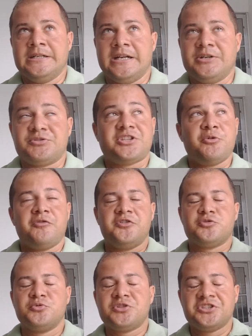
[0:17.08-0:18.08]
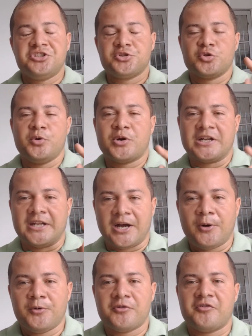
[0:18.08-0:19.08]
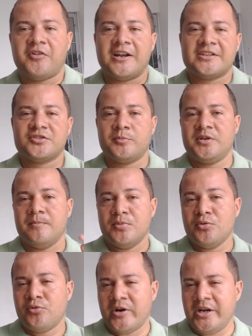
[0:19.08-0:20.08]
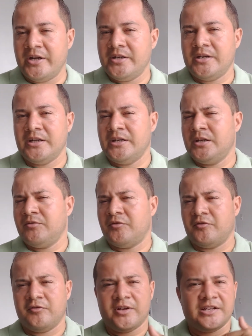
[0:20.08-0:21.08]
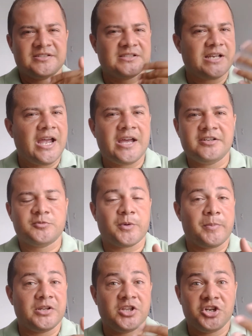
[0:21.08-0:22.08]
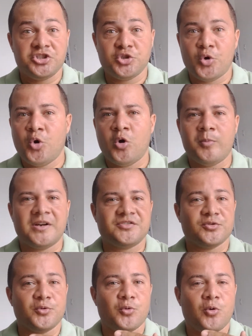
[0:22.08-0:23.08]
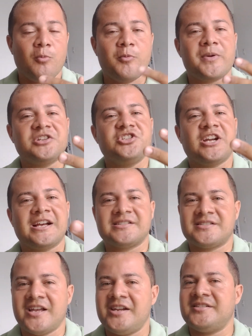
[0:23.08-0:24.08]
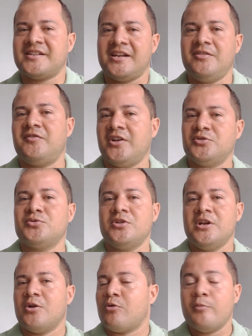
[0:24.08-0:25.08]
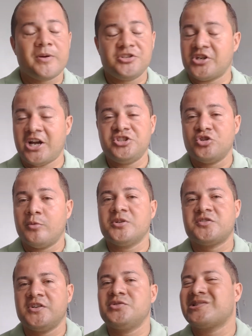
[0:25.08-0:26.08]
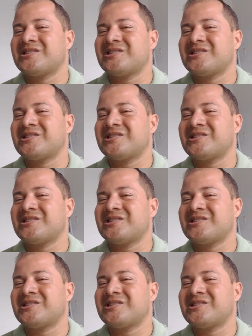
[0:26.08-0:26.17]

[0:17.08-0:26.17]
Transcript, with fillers: Eu tenho um vídeo muito antigo no meu canal, fala sobre Blu-ray e é, séries para aprender idiomas ou como praticar séries aí vendo, como praticar idiomas vendo